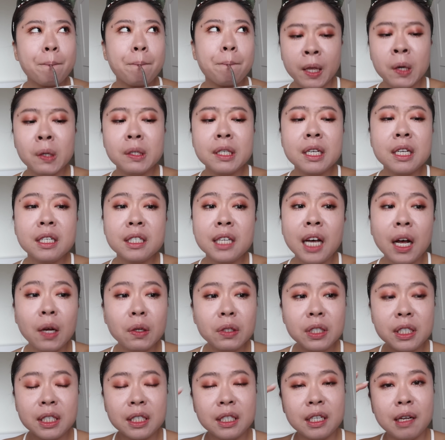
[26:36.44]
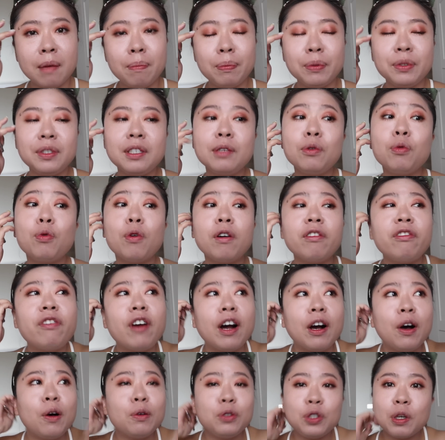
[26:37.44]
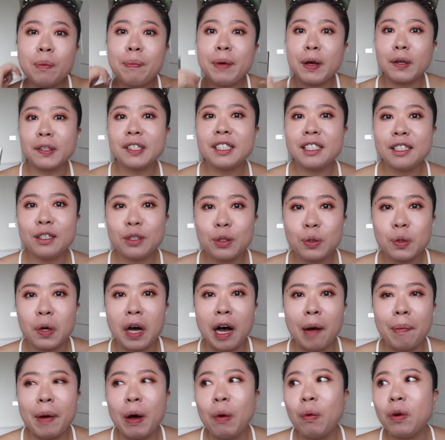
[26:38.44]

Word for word: 那我真的超气的，不是 work from home 就没有事情做，好不好？